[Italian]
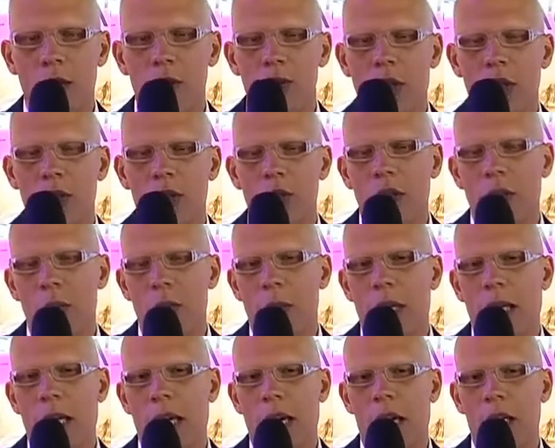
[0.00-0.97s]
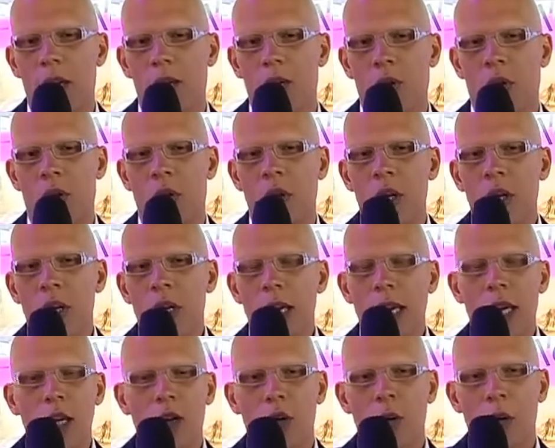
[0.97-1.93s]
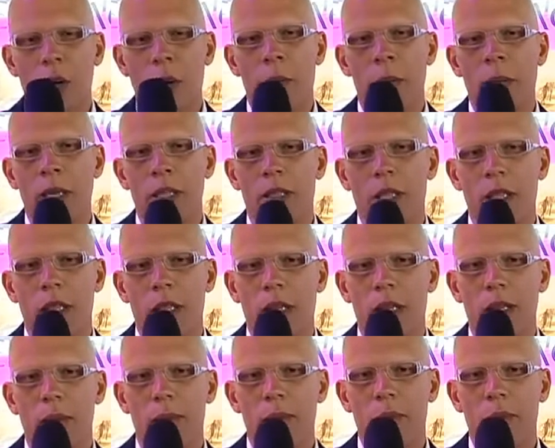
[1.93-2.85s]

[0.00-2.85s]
contrazione del mercato, economicamente